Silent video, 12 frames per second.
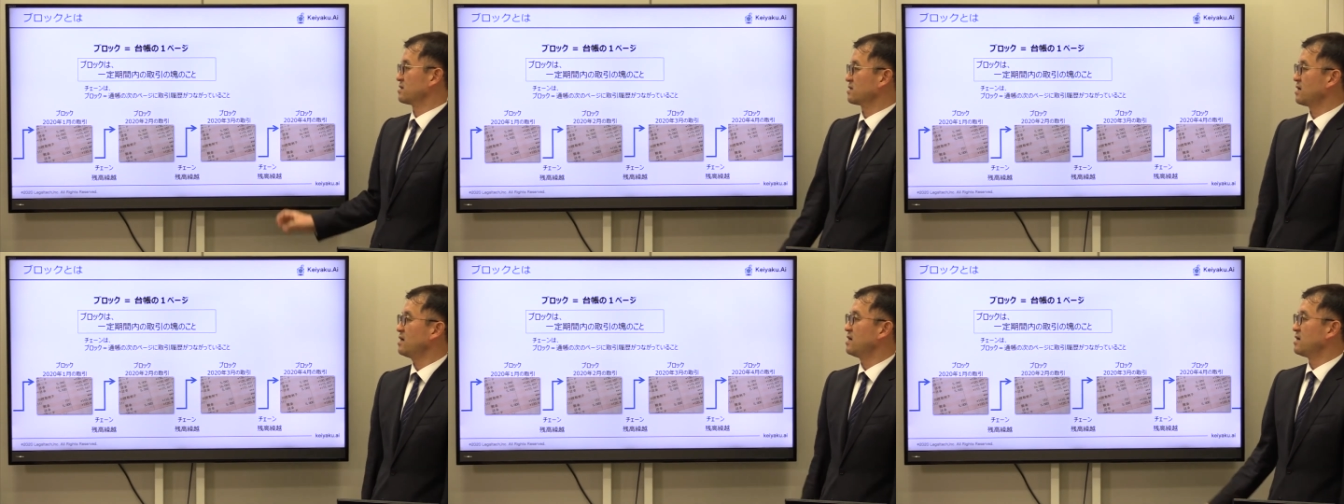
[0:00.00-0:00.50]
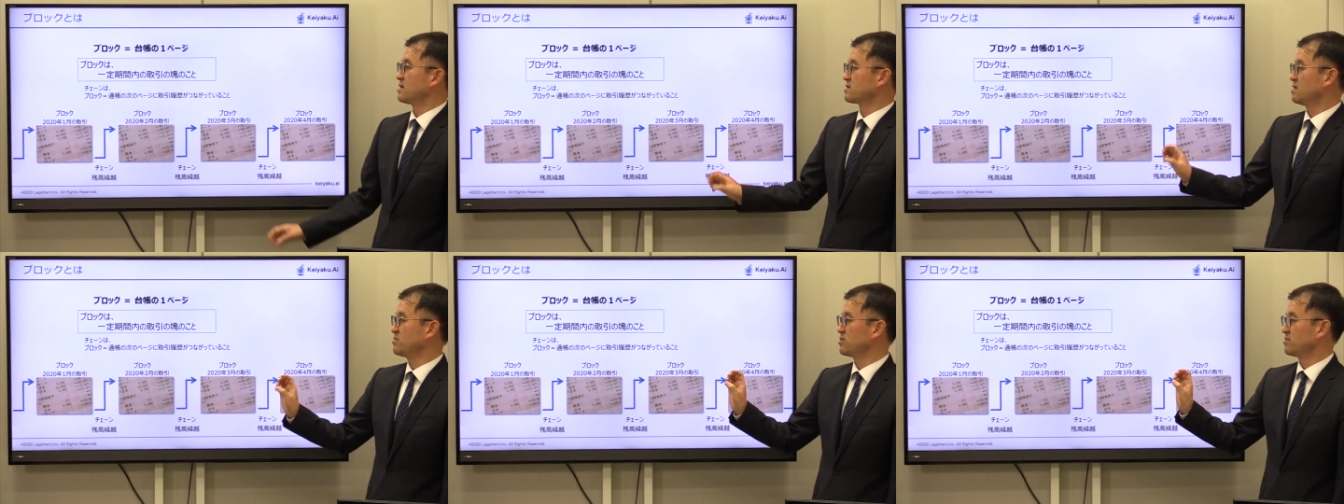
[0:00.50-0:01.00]
が
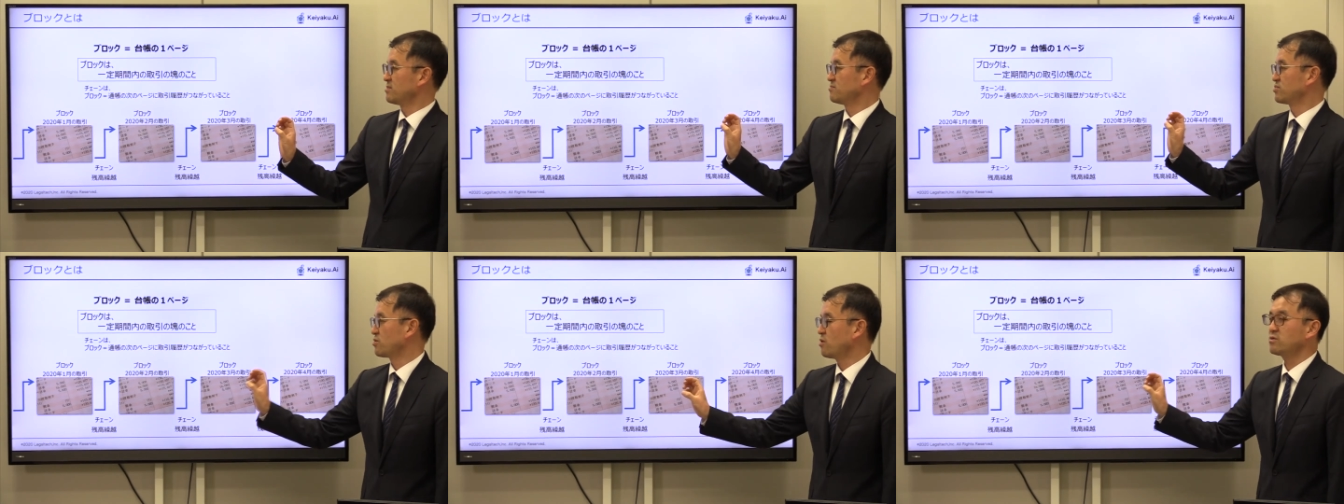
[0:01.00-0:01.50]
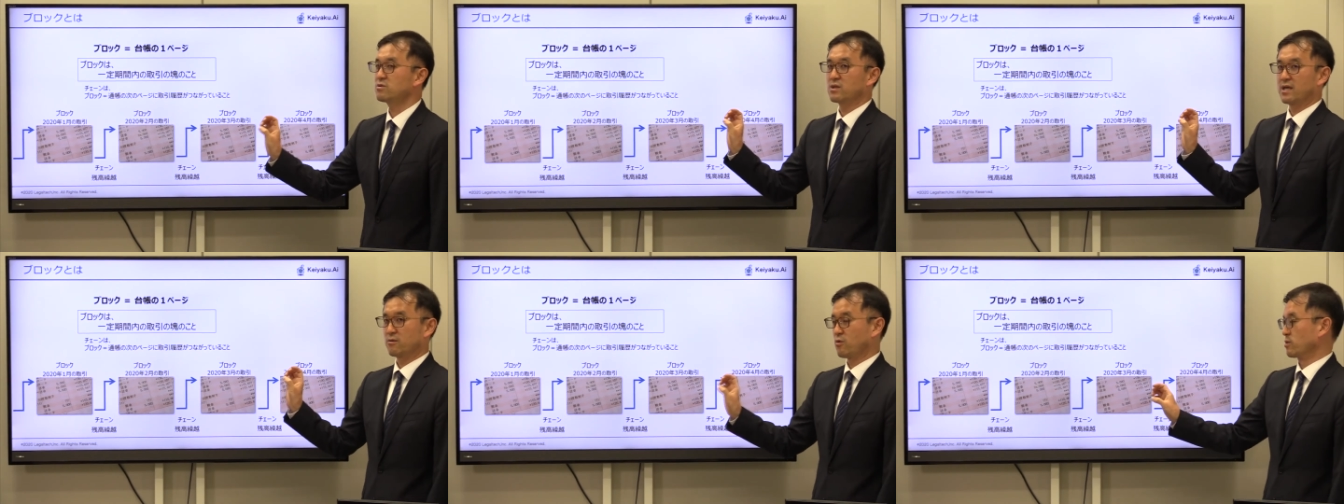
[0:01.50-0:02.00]
全部ブロック
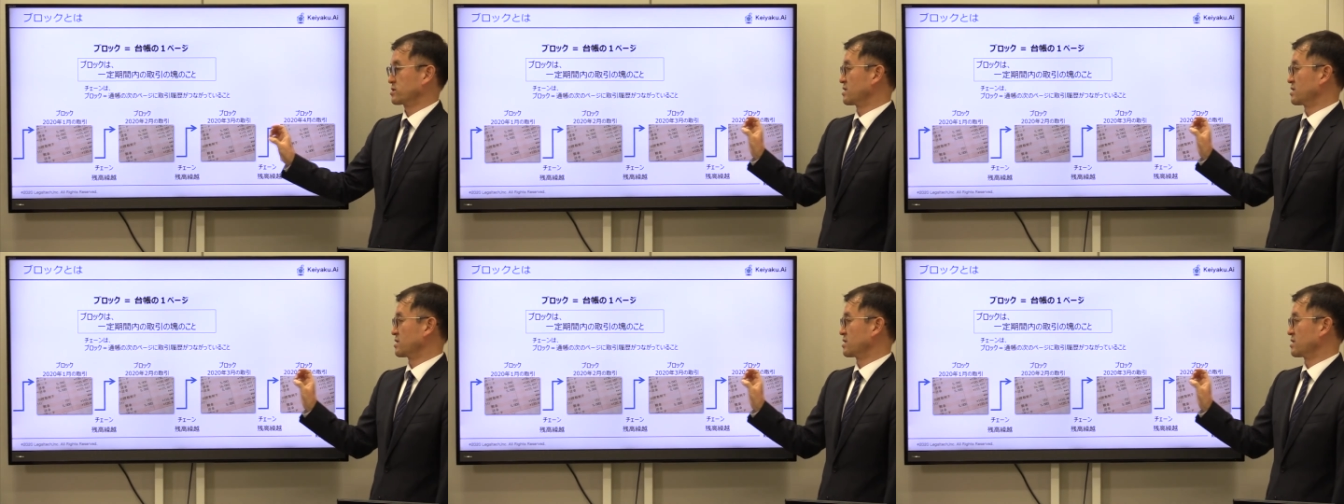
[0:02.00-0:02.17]
でこうつ